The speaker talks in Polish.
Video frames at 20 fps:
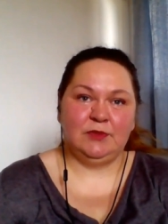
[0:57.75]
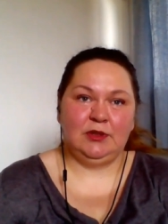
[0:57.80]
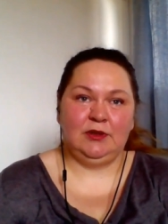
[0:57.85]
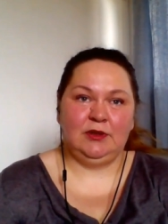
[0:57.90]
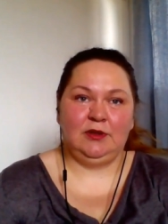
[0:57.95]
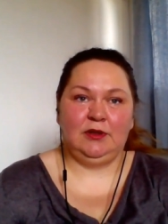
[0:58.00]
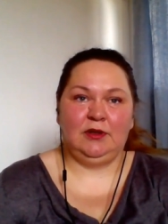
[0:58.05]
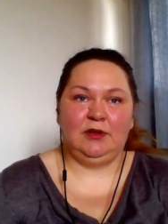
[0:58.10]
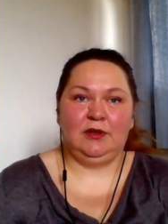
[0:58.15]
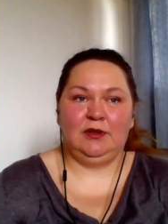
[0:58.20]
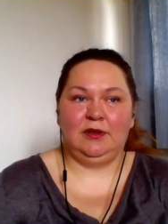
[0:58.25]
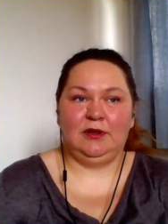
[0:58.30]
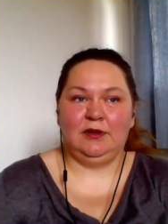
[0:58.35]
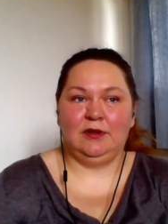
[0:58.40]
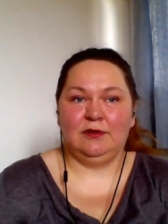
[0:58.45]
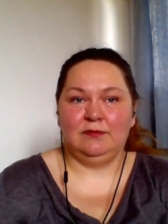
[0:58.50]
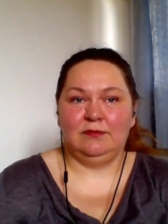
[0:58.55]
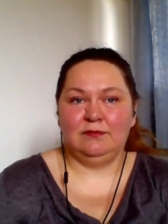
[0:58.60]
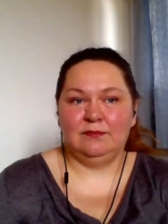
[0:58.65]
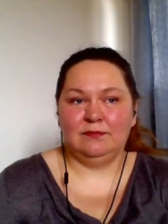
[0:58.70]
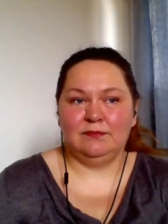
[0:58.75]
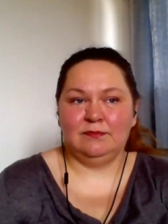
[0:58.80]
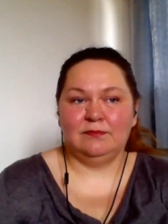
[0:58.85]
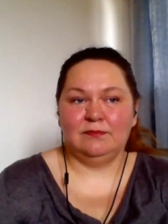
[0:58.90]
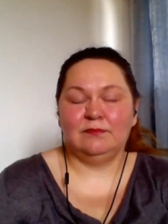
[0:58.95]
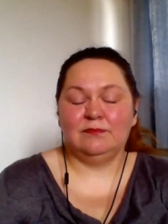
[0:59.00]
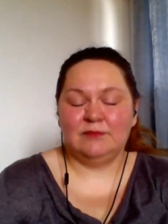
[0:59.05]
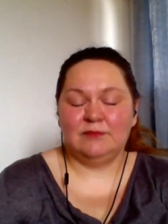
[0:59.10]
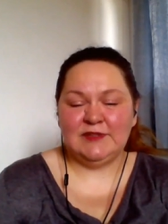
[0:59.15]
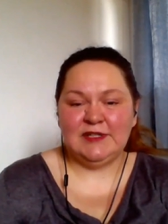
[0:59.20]
i
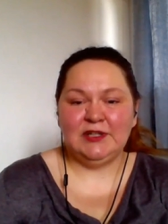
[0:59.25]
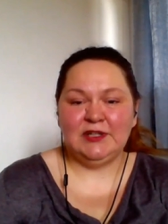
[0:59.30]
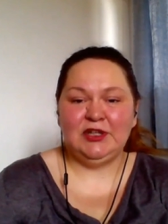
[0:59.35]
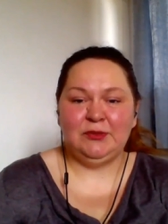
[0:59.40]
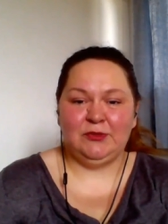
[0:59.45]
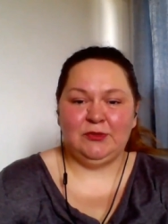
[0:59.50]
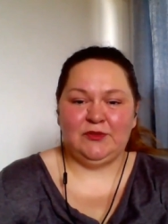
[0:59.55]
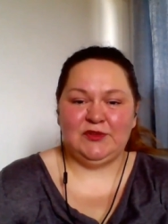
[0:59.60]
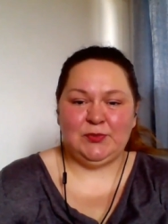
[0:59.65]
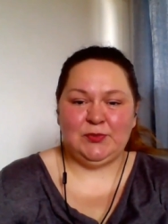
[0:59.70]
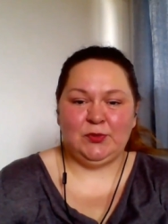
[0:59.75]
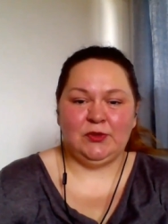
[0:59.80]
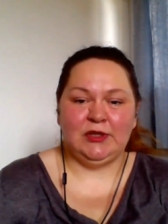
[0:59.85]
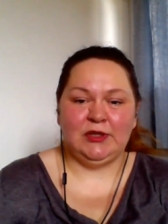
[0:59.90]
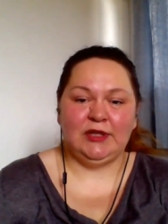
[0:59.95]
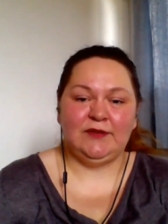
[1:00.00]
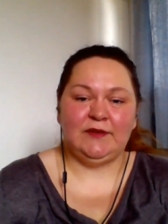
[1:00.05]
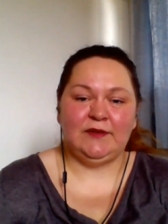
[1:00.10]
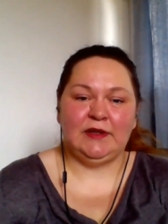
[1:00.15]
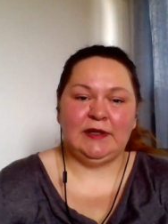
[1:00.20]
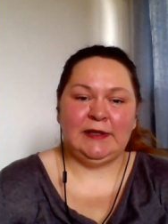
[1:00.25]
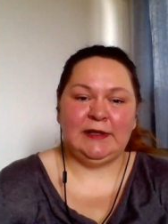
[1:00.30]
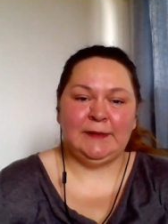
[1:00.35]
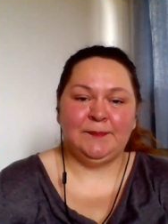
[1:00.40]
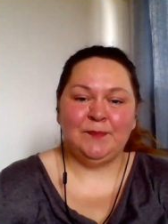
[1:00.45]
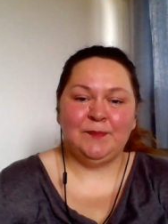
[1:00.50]
cenimy wspólne chwile.